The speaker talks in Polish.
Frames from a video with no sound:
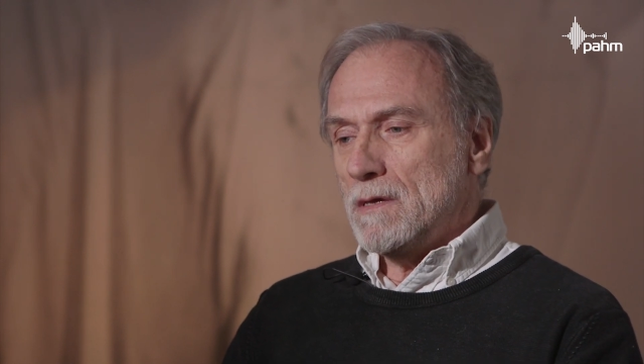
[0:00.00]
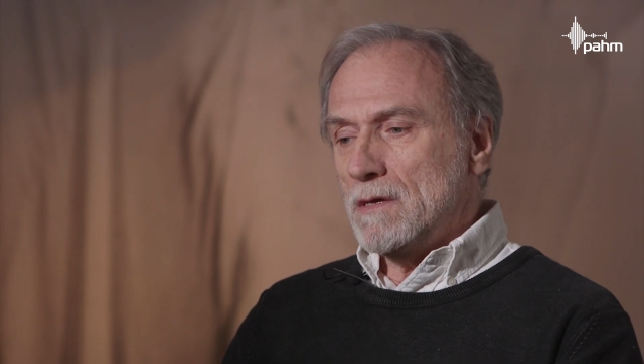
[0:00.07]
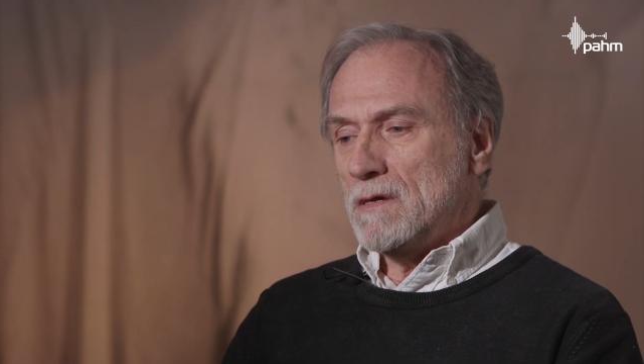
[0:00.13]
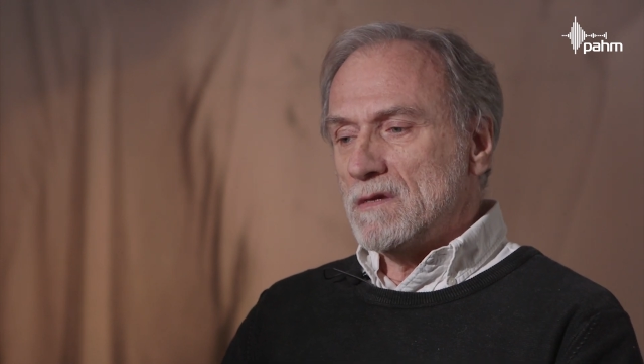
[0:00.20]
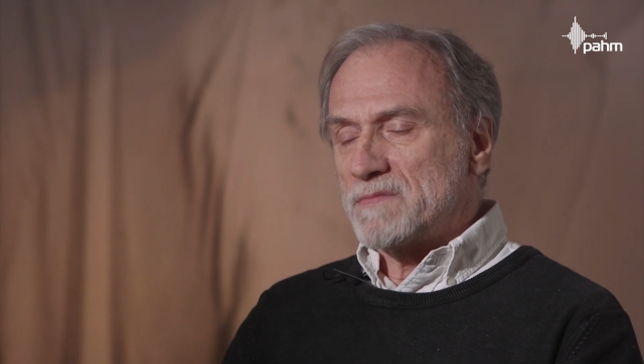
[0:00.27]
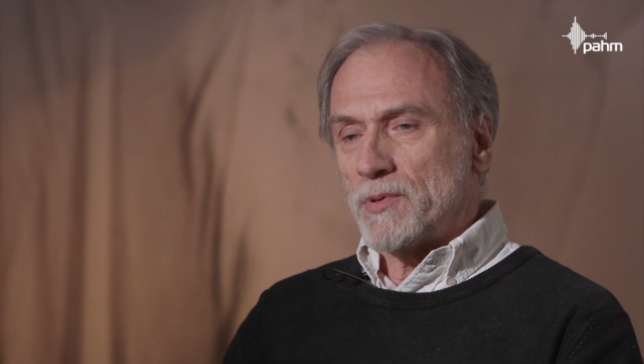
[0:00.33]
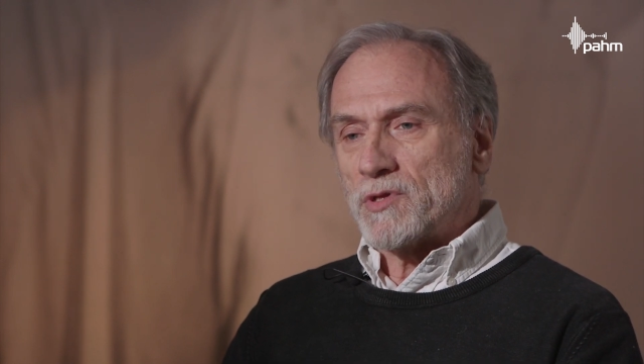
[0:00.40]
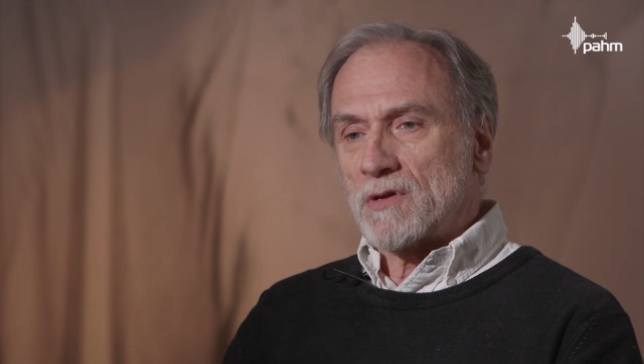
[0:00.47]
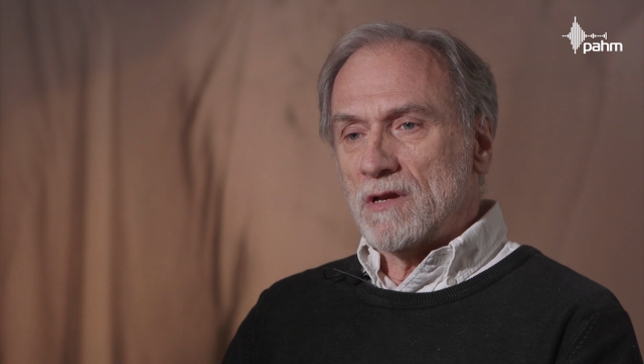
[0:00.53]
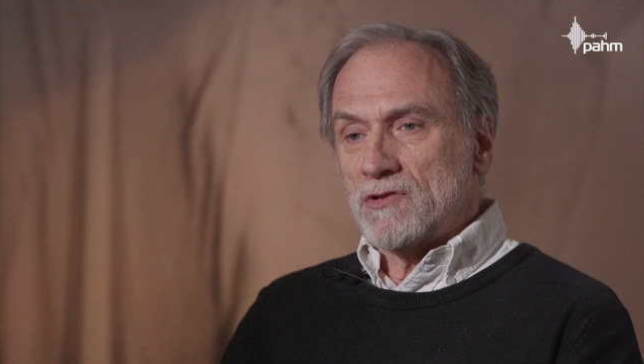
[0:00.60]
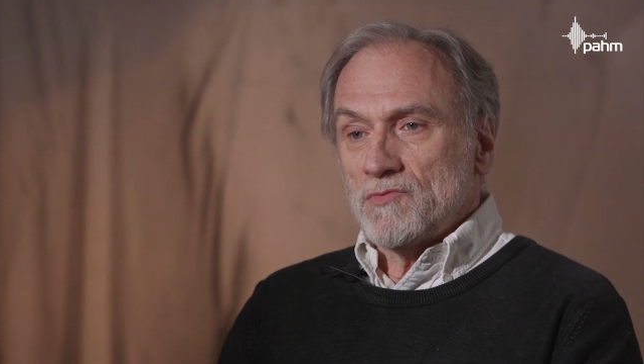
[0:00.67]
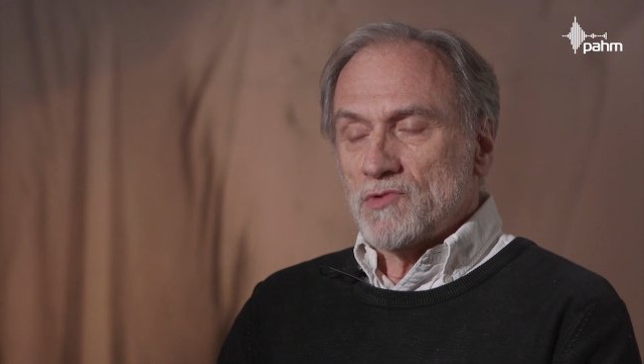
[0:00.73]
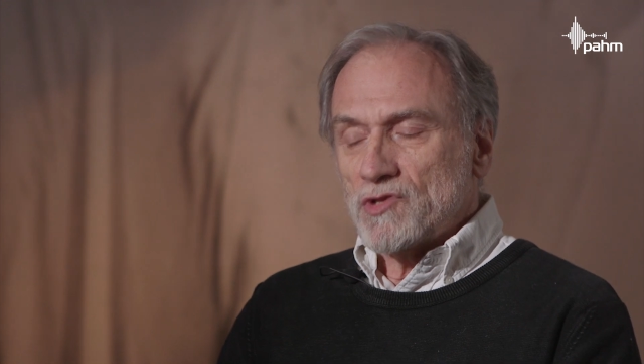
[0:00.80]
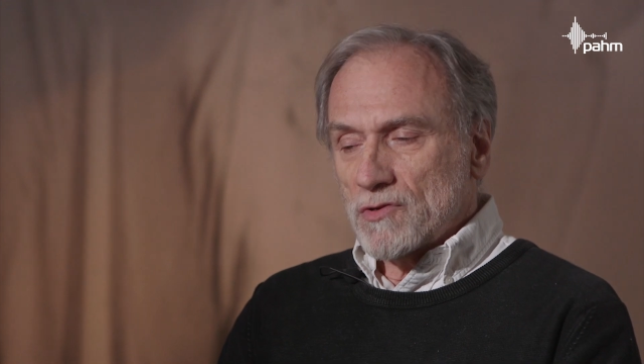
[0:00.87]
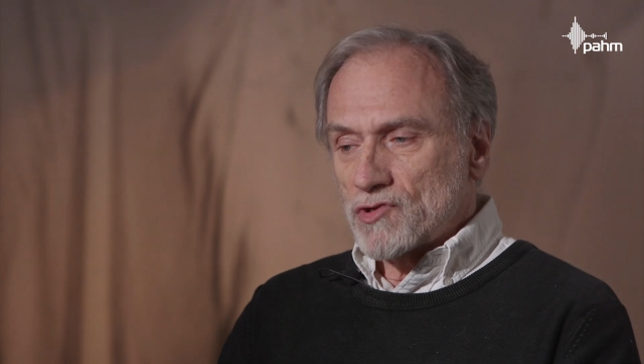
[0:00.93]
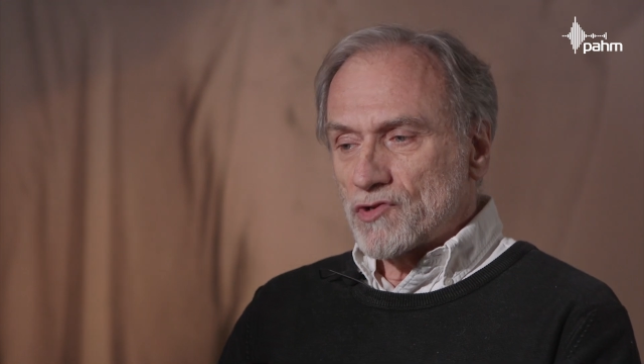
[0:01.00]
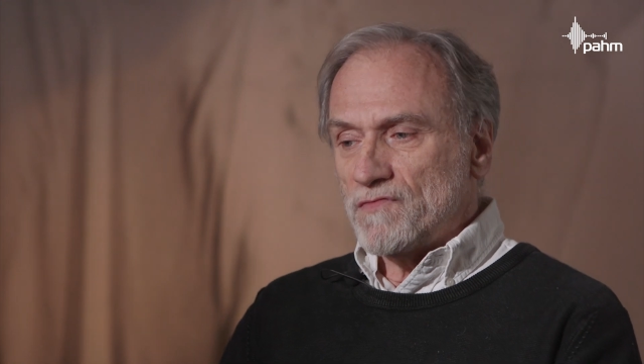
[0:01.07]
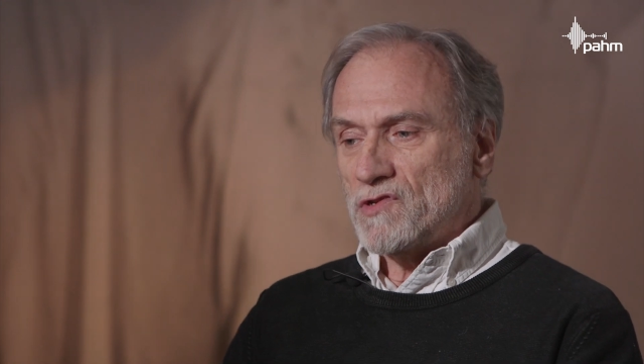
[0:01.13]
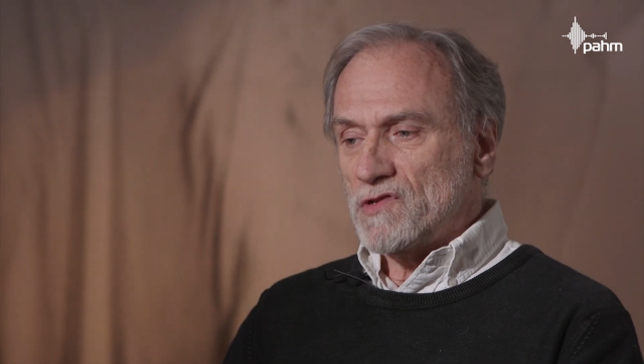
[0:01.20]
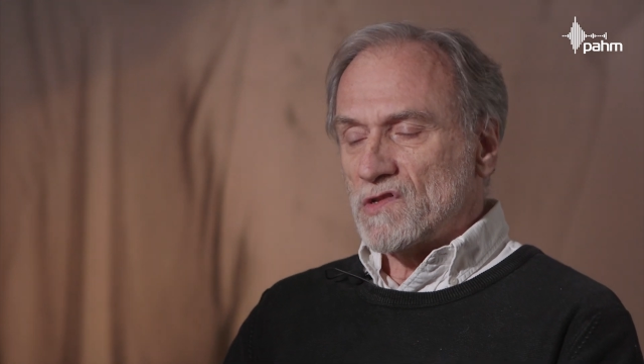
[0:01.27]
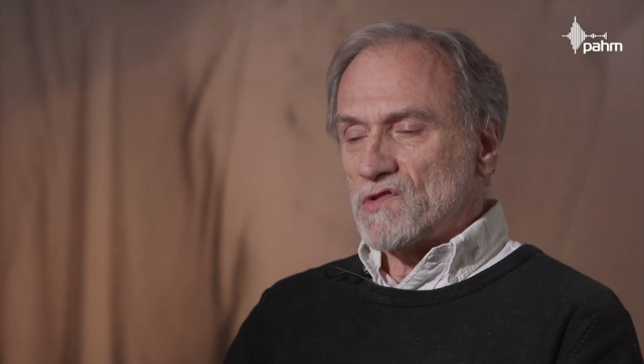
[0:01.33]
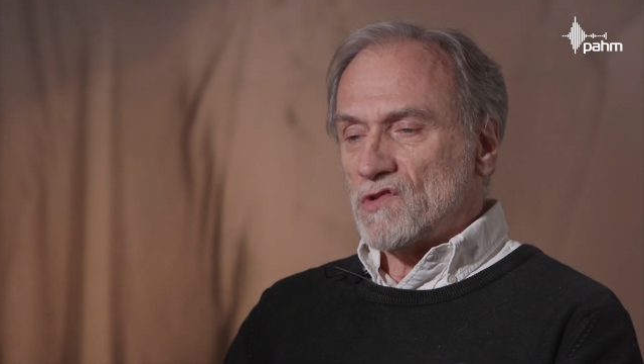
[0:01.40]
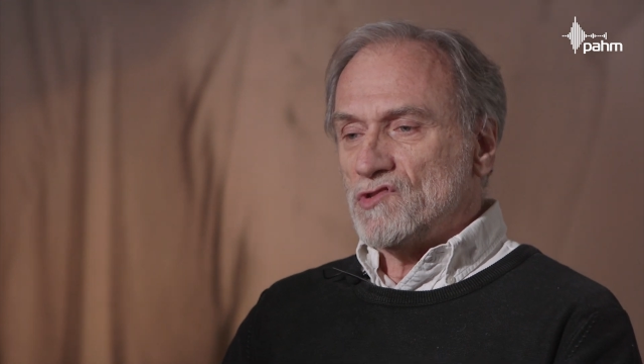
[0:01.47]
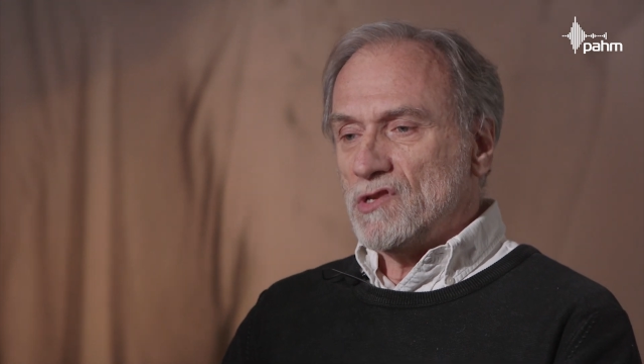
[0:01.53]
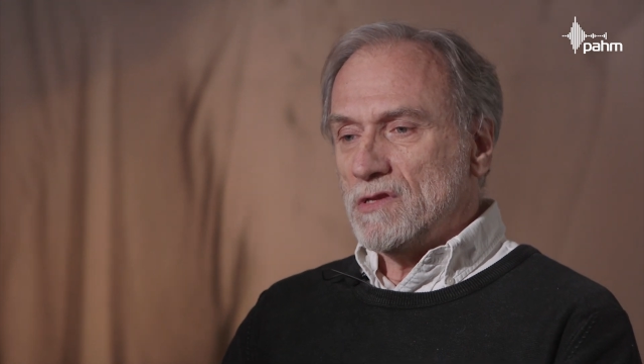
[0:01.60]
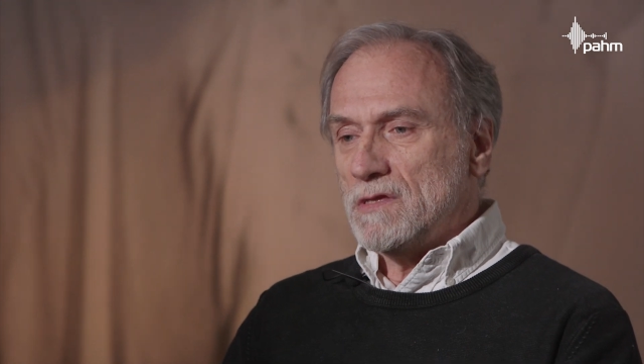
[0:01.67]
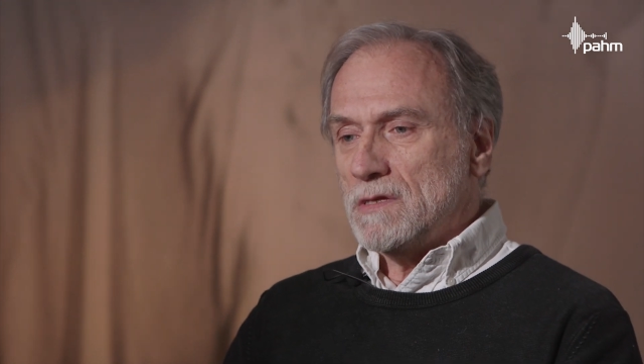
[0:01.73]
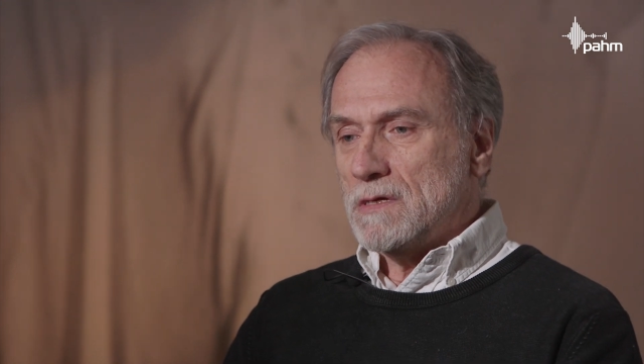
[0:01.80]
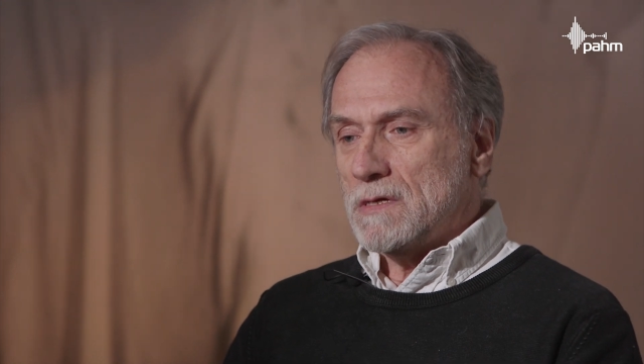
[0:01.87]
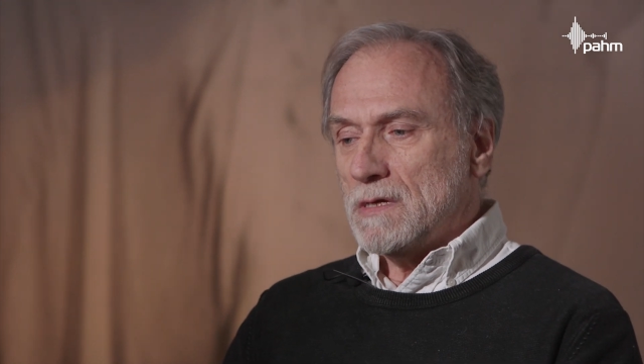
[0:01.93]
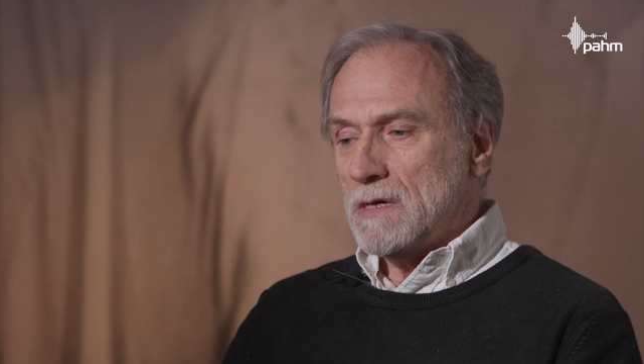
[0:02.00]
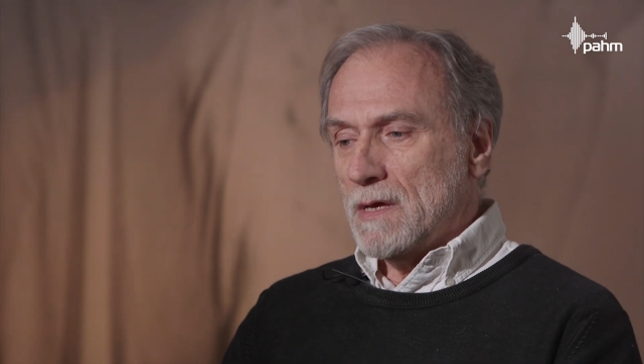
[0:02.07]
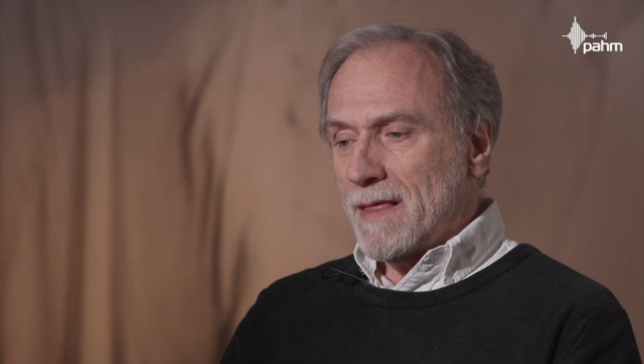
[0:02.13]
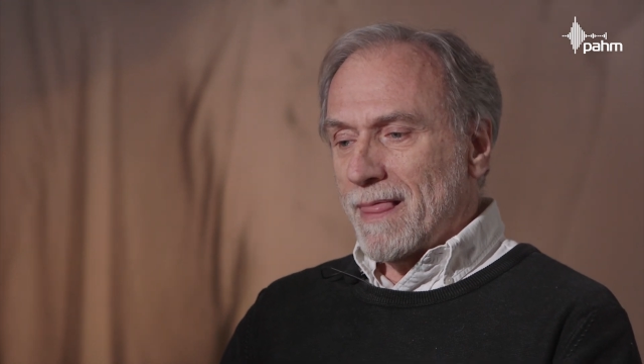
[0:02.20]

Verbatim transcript: i spotykaliśmy się oczywiście codziennie.